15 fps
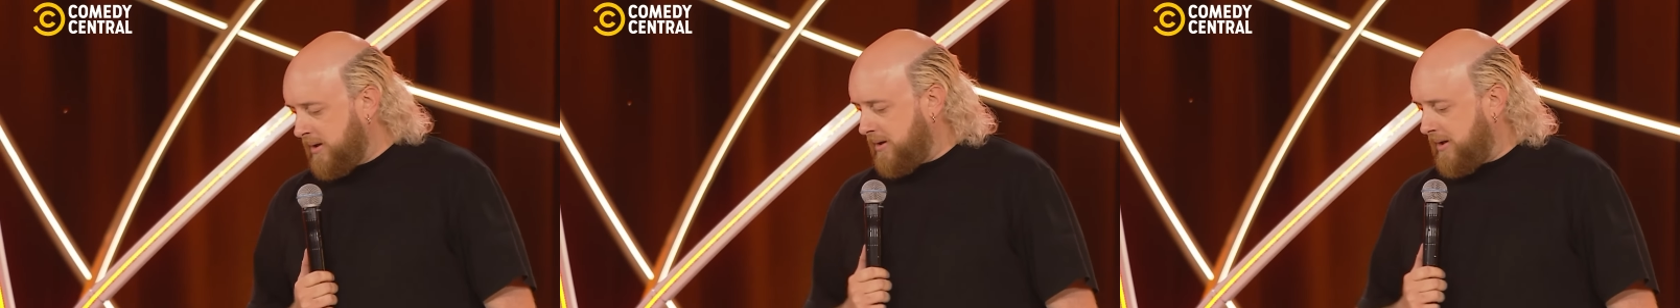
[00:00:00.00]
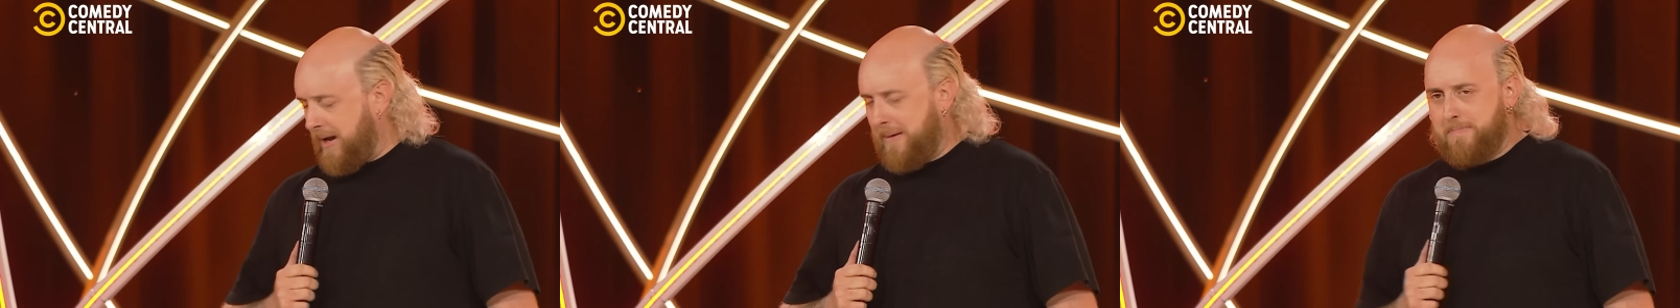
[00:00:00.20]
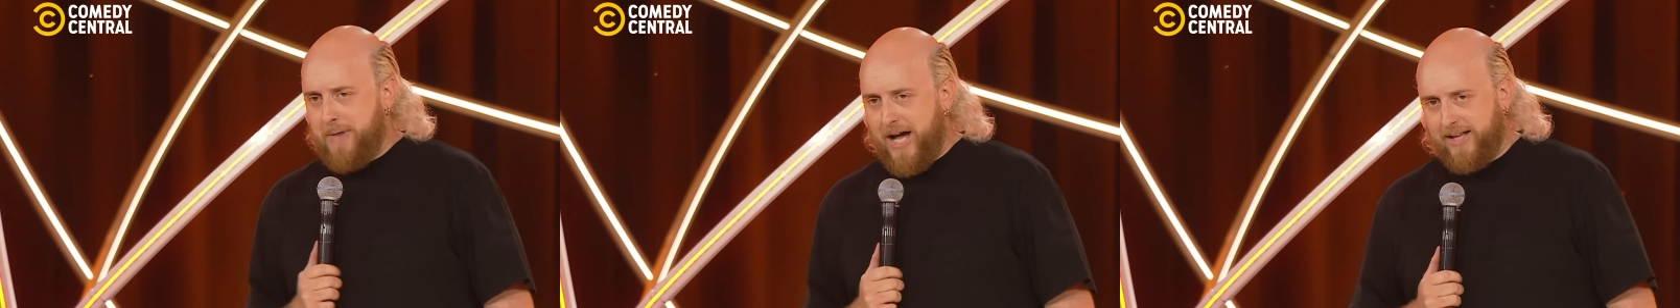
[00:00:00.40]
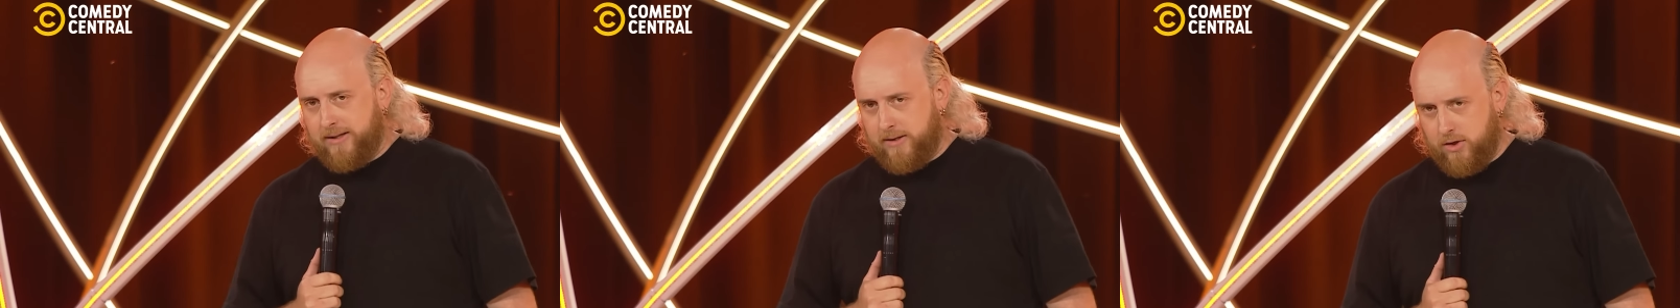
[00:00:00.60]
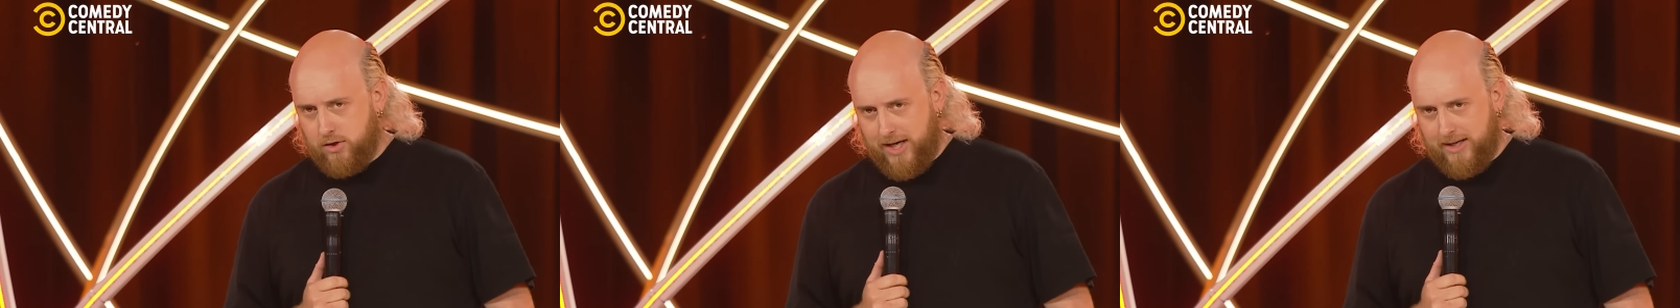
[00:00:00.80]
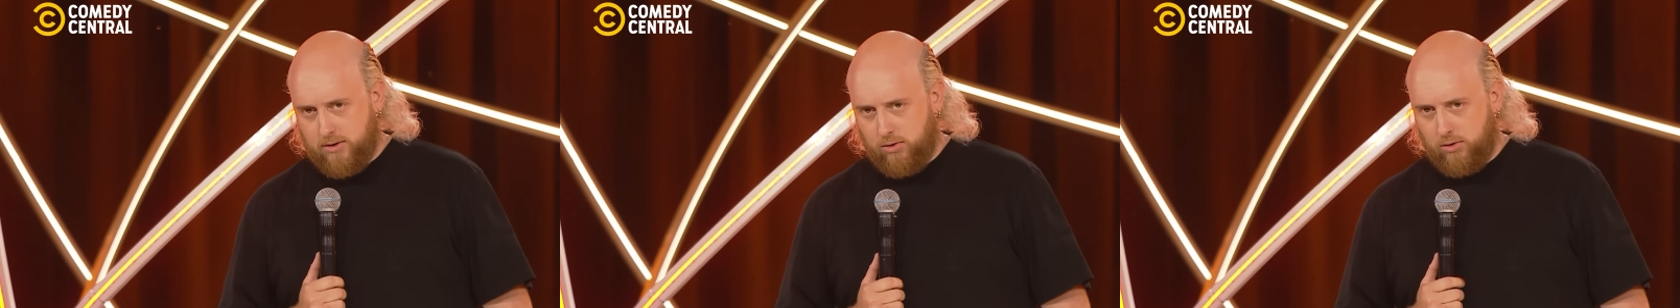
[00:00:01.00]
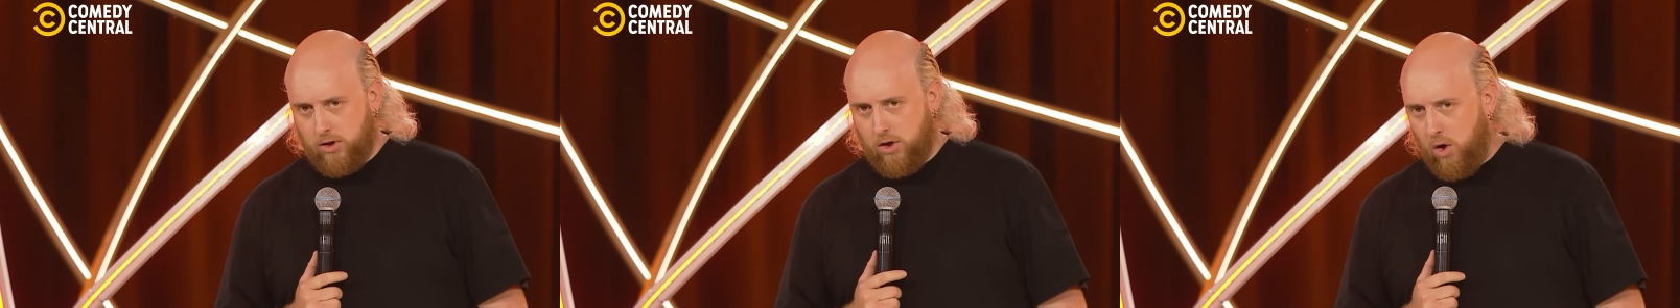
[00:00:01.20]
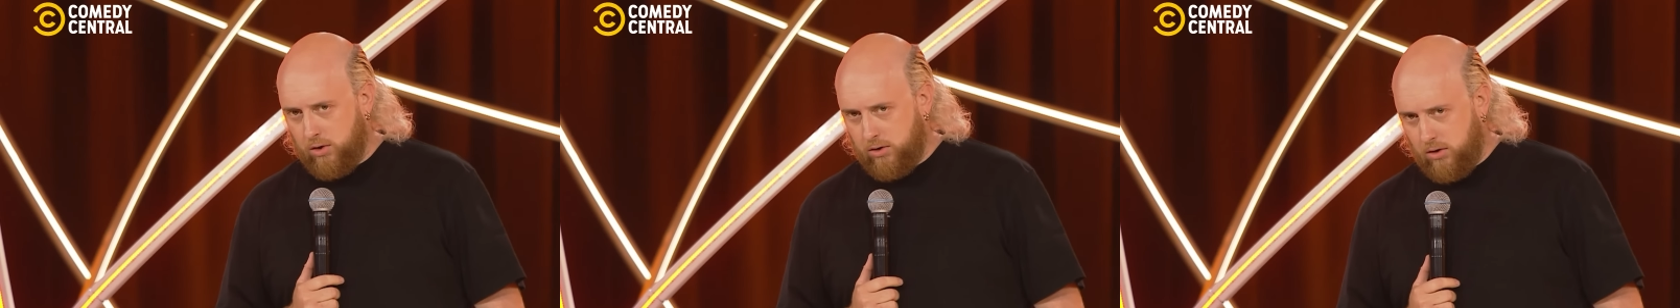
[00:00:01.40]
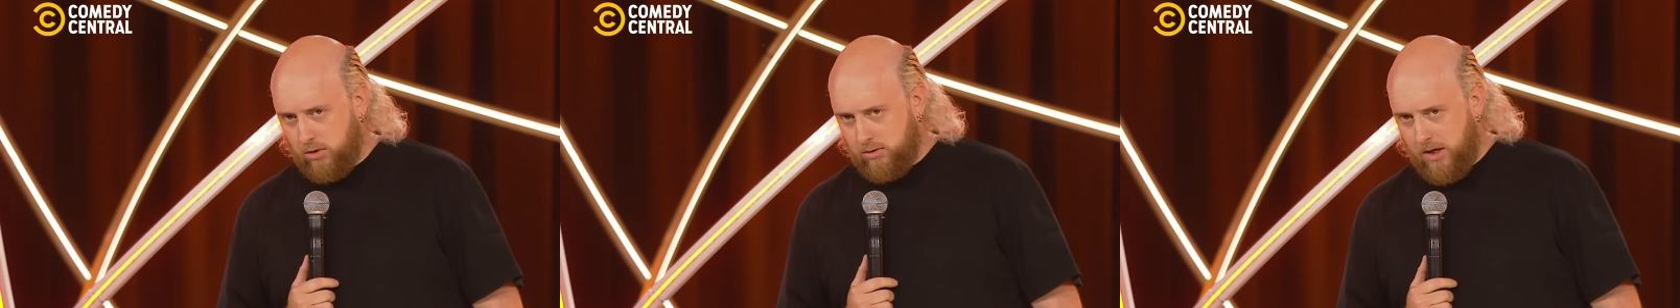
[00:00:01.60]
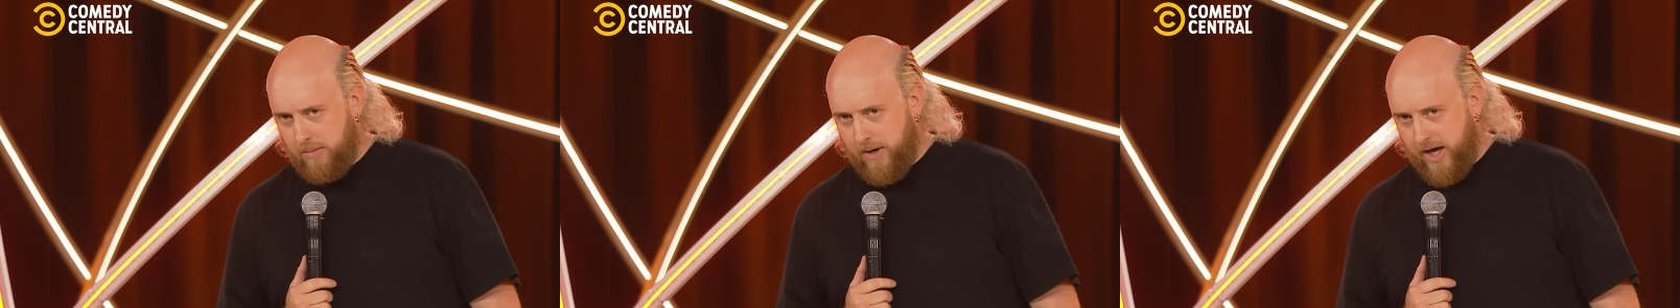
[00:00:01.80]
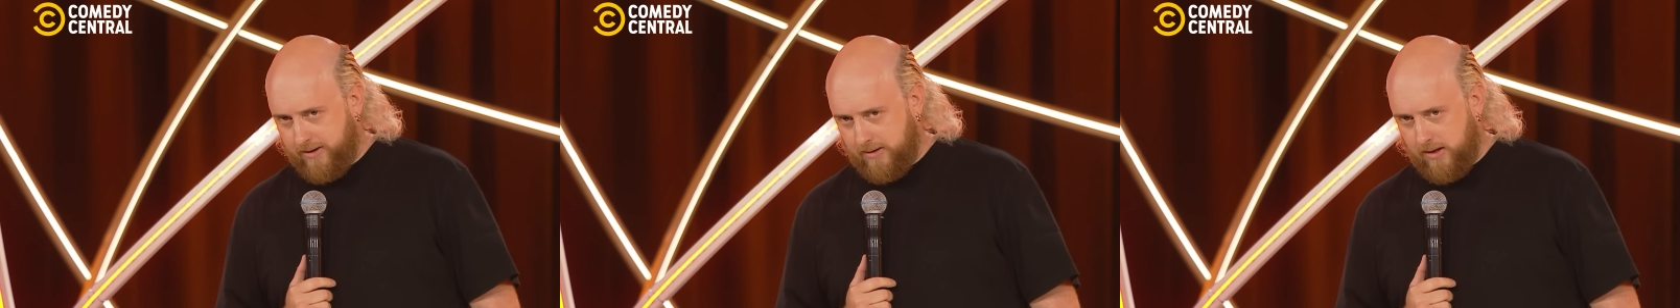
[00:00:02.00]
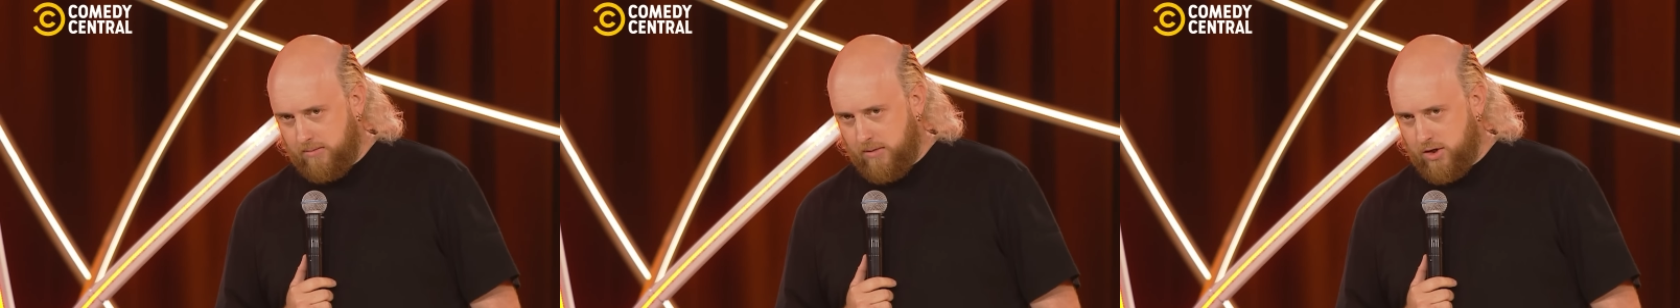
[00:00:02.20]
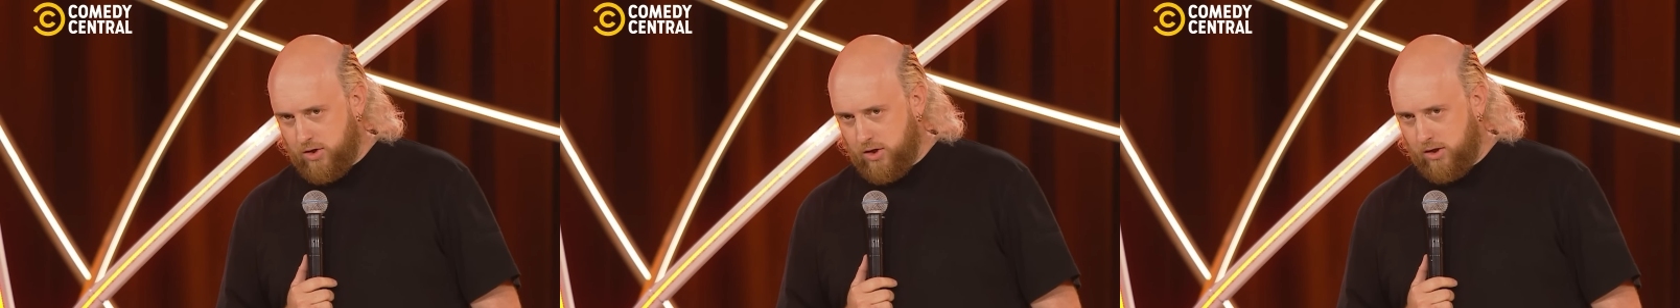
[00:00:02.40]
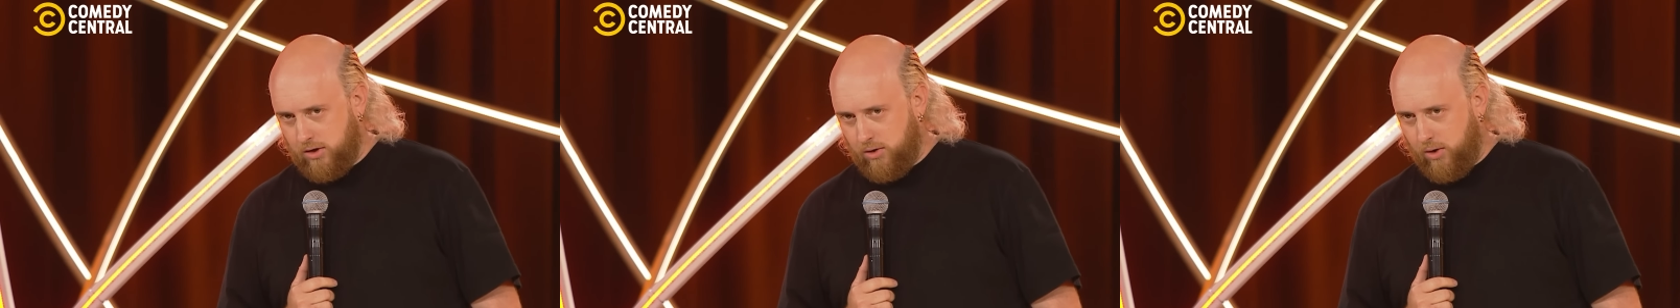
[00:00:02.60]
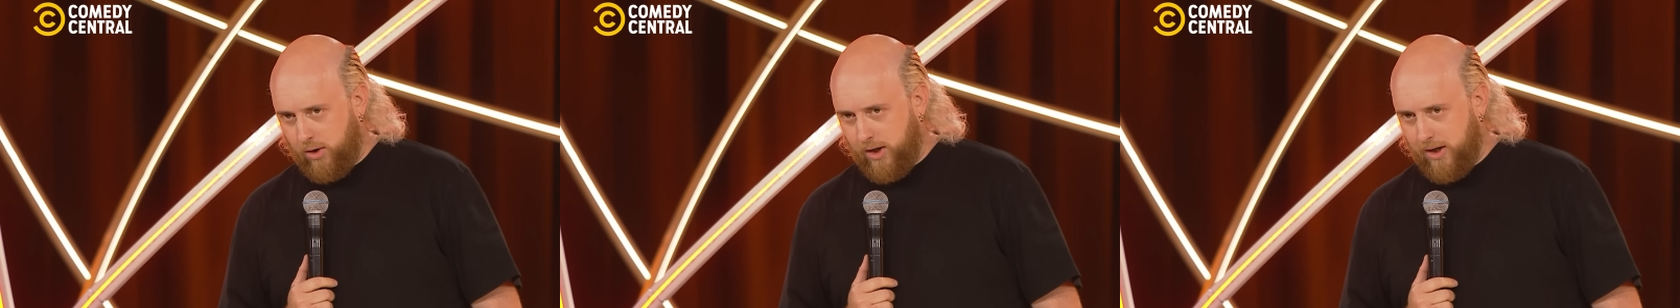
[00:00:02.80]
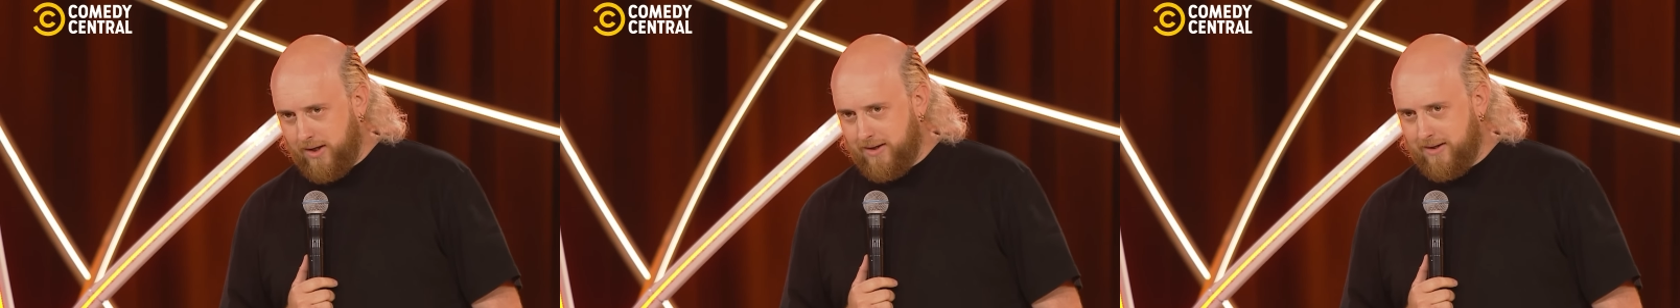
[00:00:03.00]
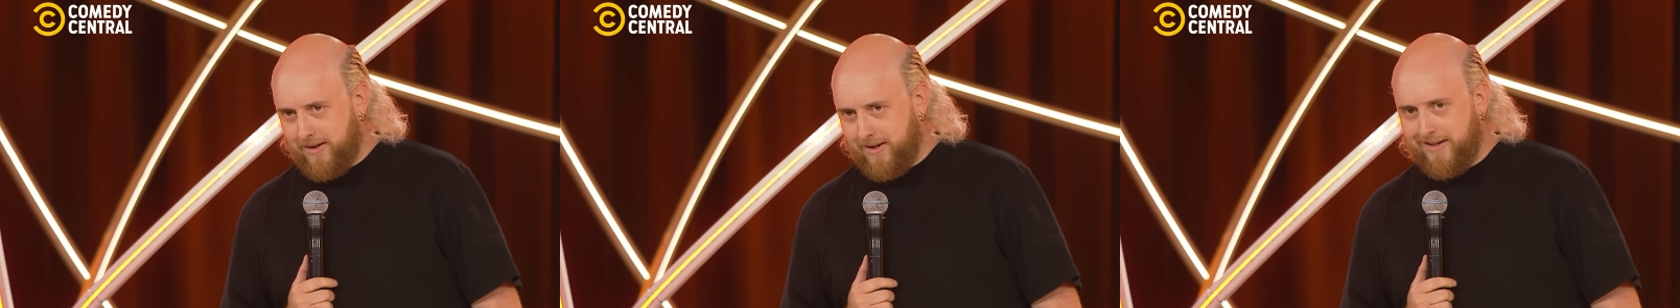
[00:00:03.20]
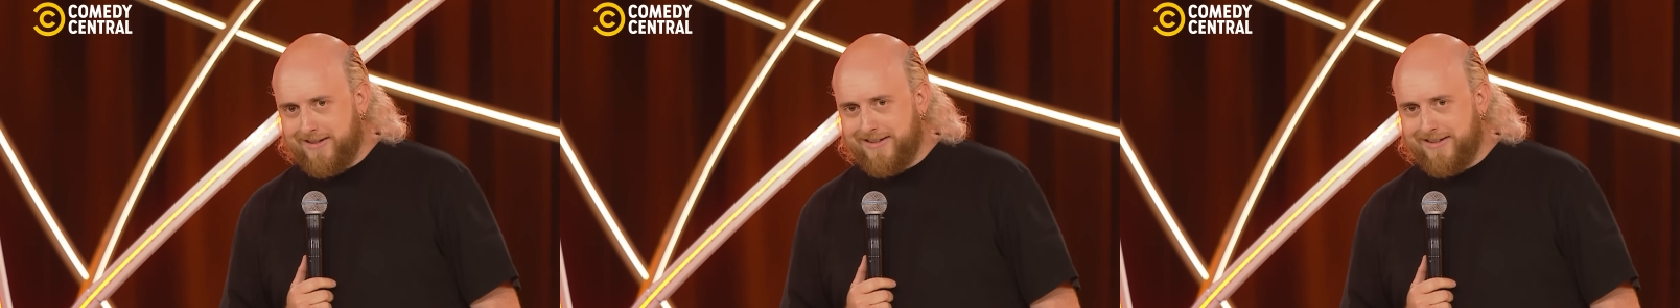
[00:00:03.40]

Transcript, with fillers: lampante gesto di odio da parte dei miei genitori, che,